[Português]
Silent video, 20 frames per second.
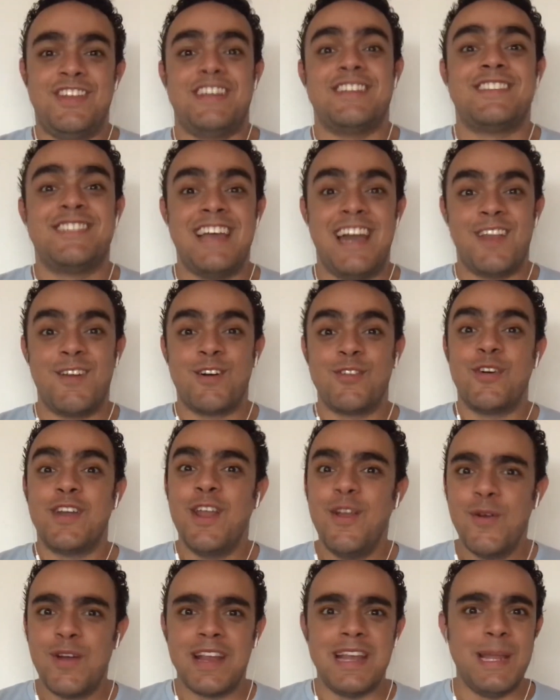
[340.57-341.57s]
Gente, sério, eu
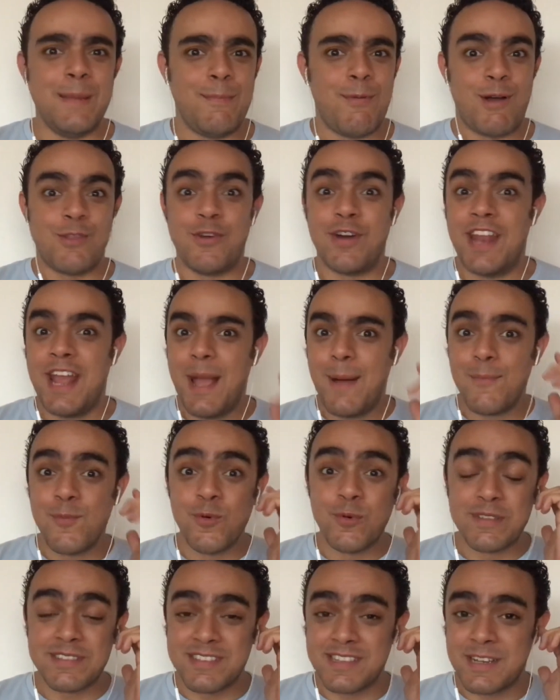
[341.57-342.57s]
adorei o clipe, eu adorei a
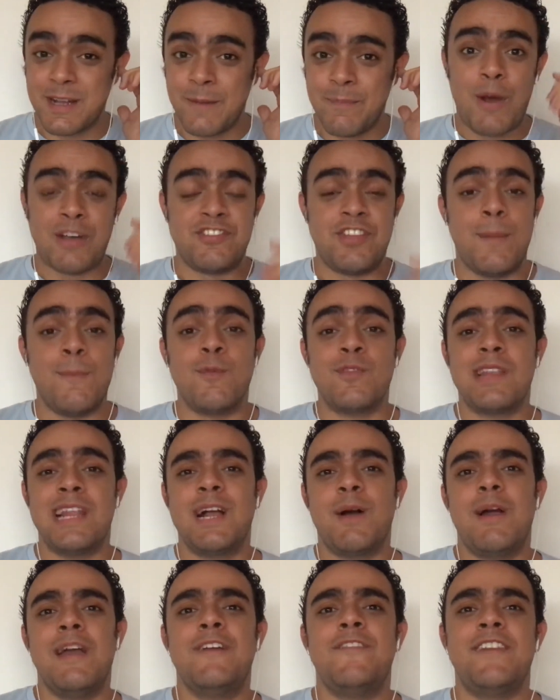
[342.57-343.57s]
música. Eu achei muito
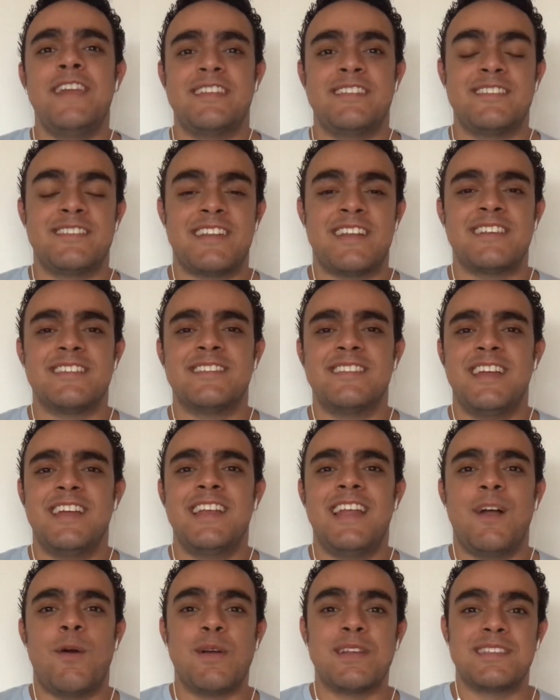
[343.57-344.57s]
legal a referência de trazer,
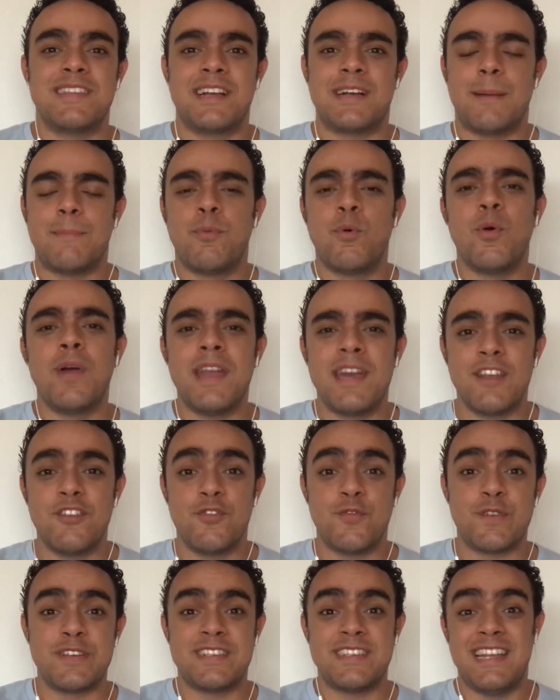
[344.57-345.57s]
né, a coisa da capoeira,
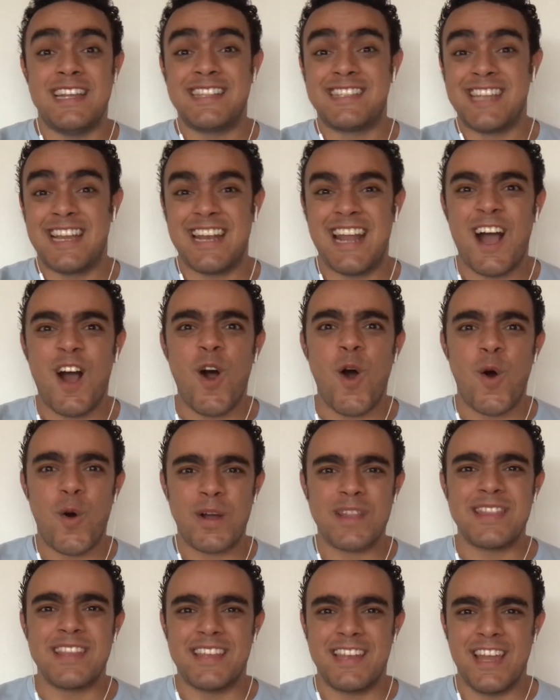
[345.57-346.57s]
de você entrar na
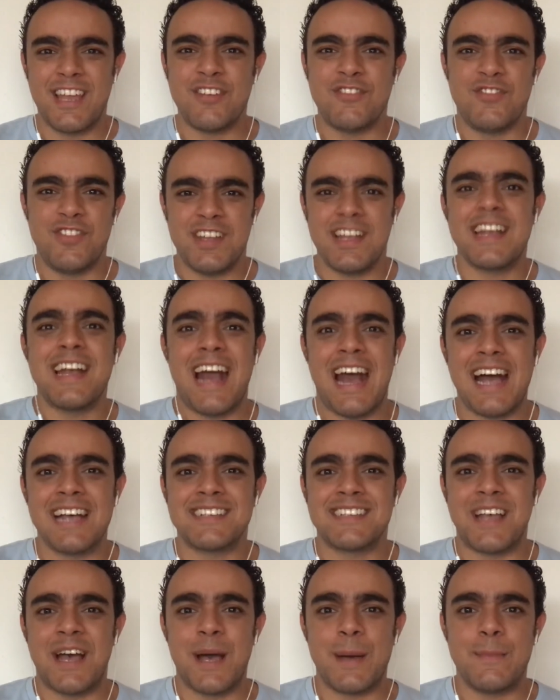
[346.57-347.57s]
roda, né, e gingar,
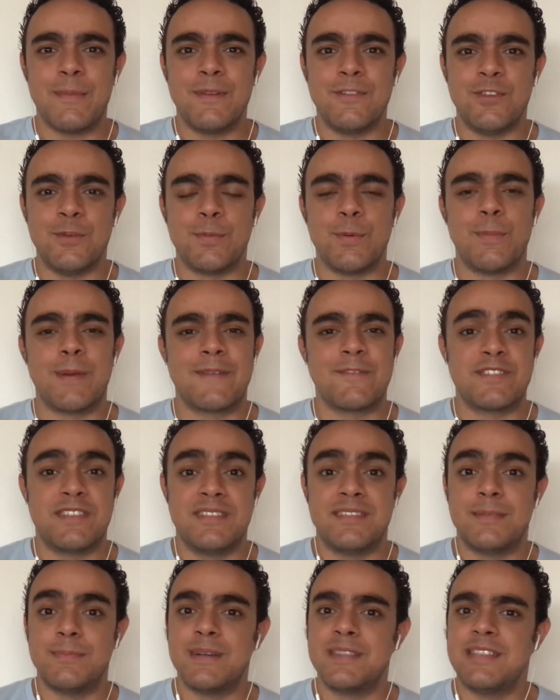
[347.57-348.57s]
sabe? Tipo, para
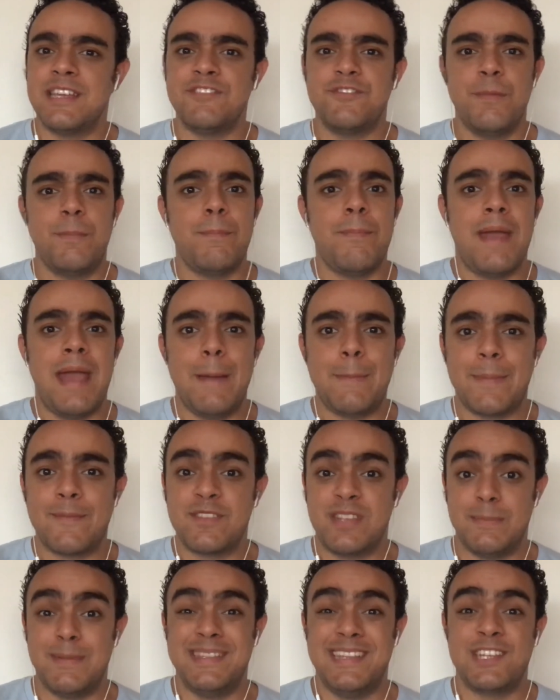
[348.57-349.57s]
você se manter de pé,
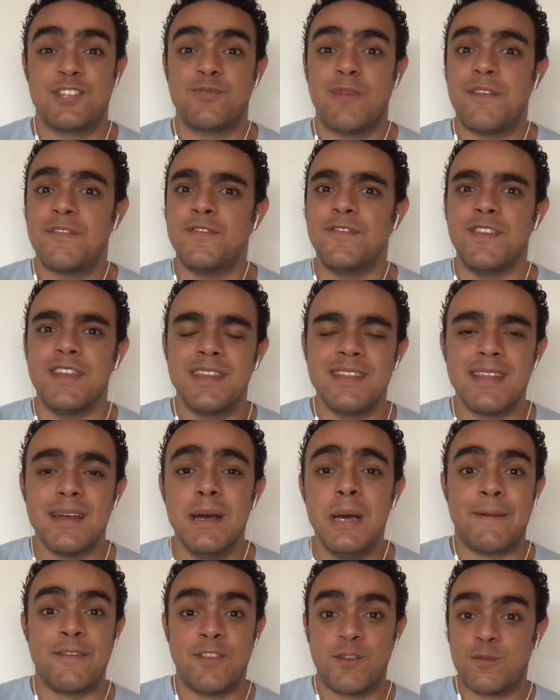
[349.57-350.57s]
para você manter a sua vida,
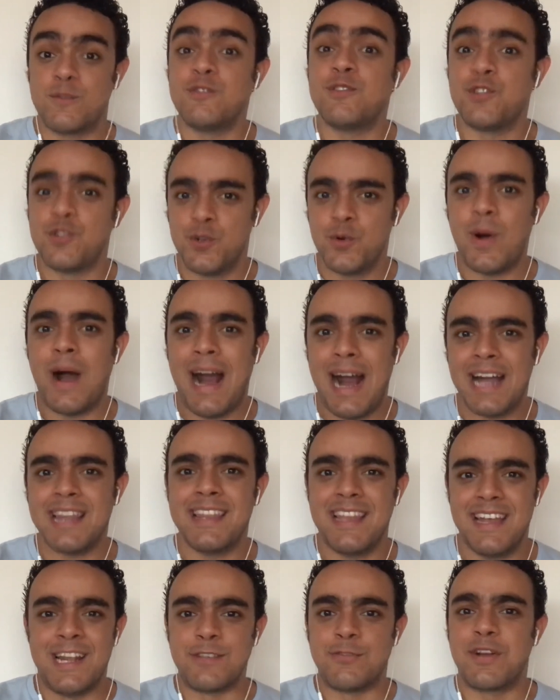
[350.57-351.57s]
para você continuar,
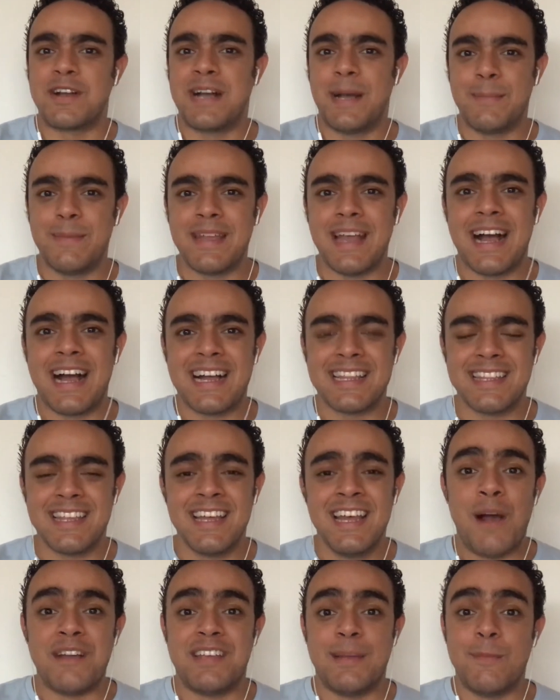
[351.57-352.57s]
né, na sua
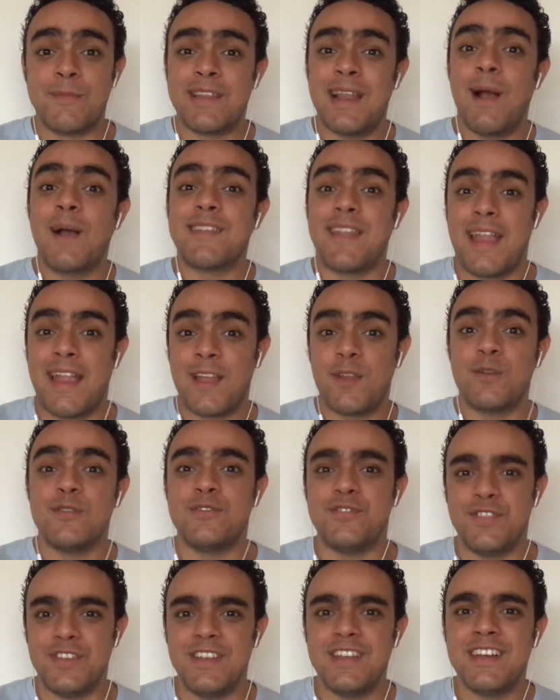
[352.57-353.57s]
caminhada. Eu achei muito legal essa
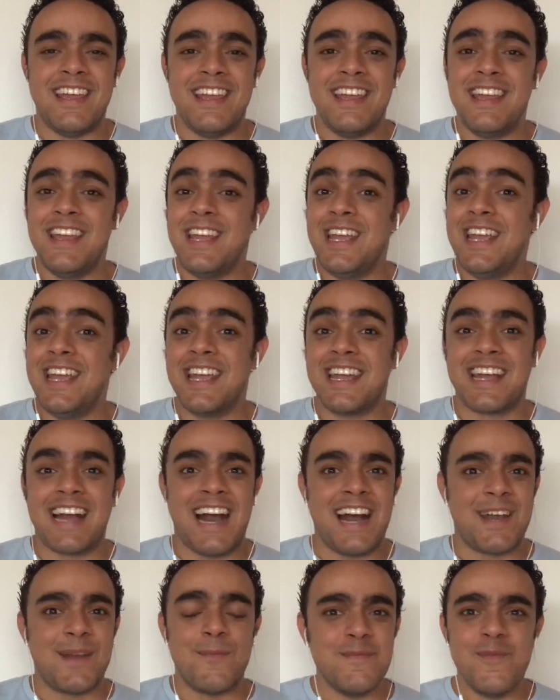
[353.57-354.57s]
analogia e
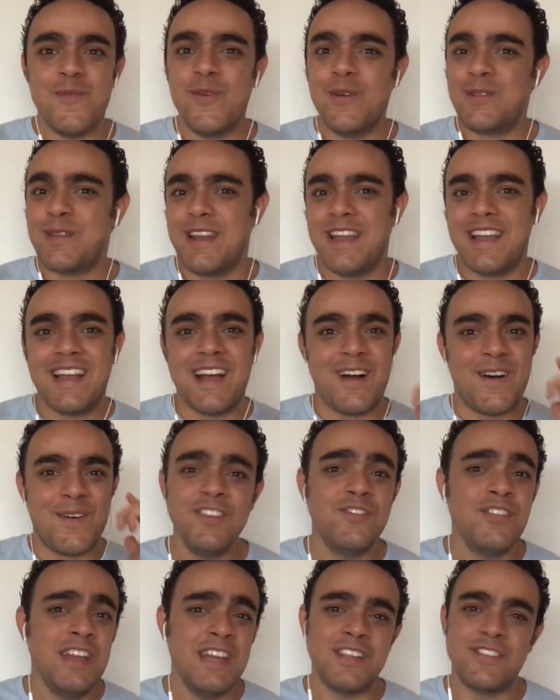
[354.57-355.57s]
cara, muito legal.
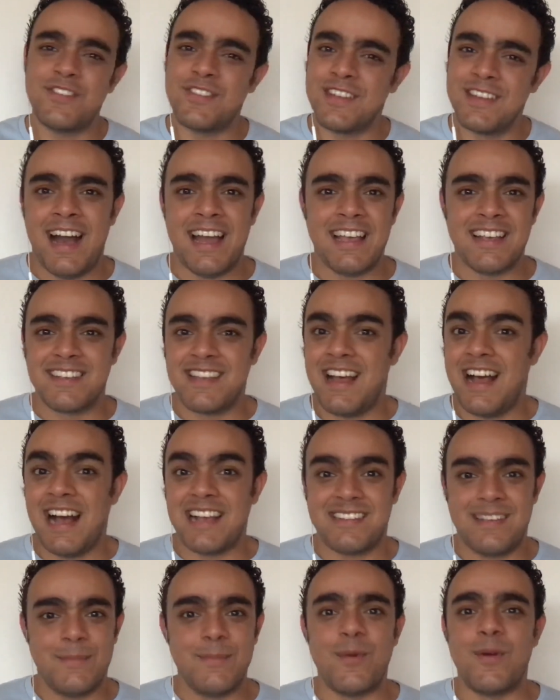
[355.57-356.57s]
E, gente, a Isa
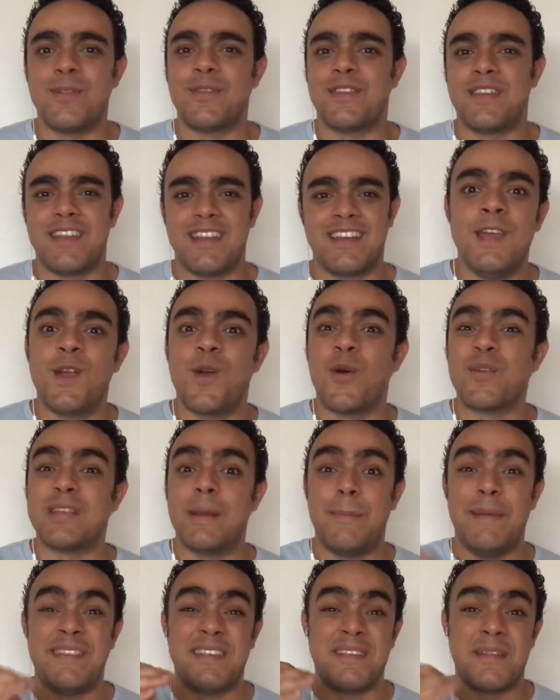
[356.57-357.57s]
arrasa muito, né? Rincon
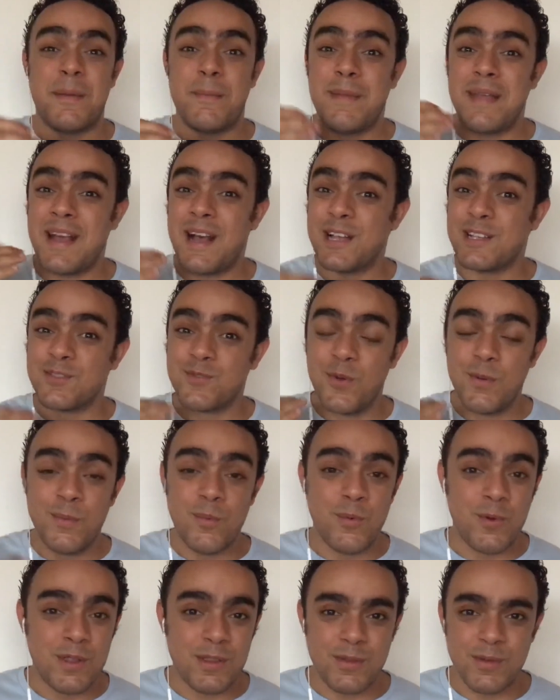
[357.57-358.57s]
Sapienses também arrasou
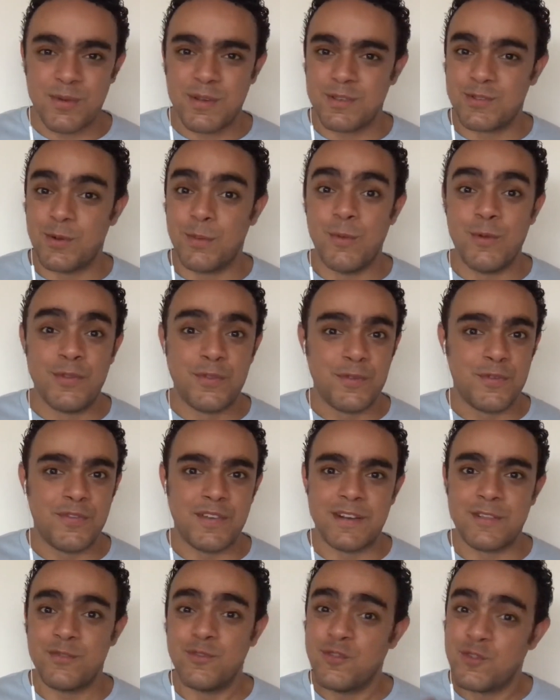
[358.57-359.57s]
muito. Eu sou muito
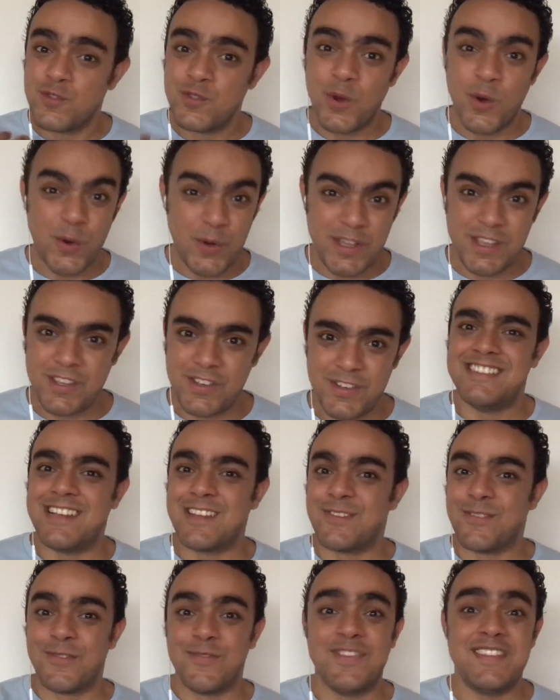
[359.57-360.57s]
fã dos dois.
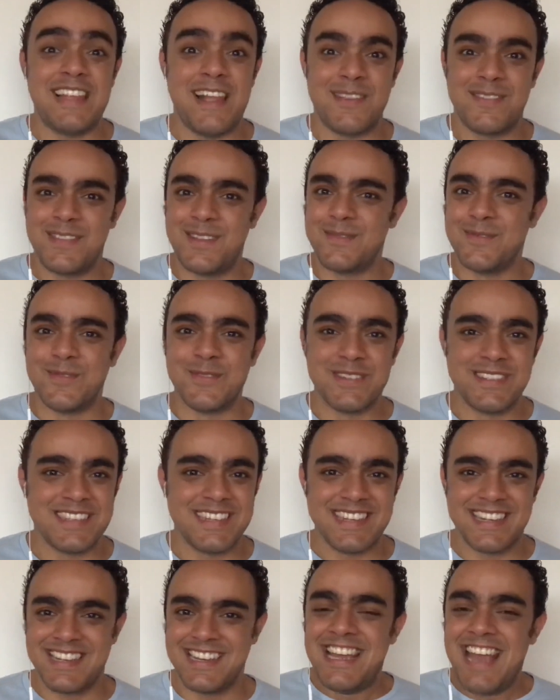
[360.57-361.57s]
Já tô viciado na
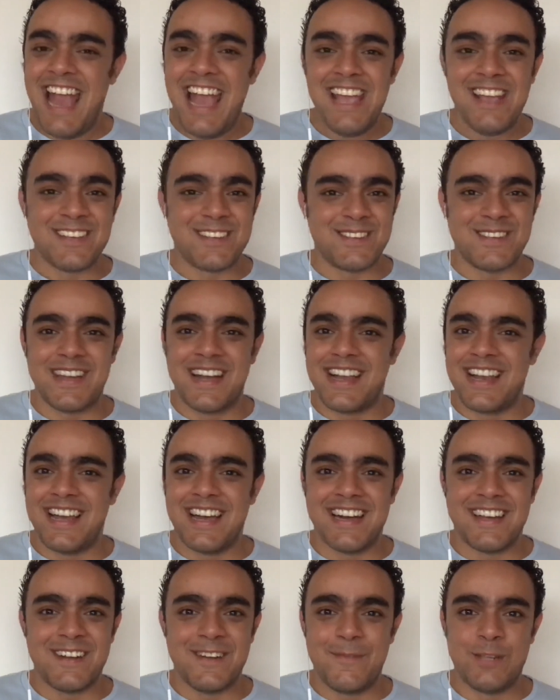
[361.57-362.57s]
música. E é isso,
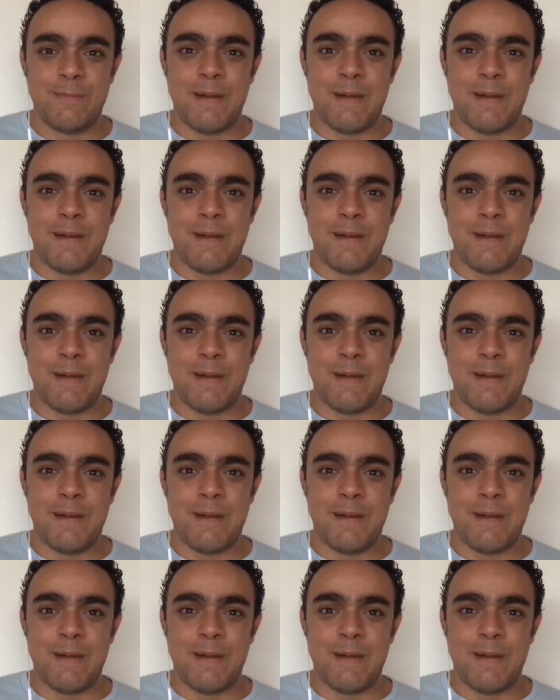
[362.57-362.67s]
galera.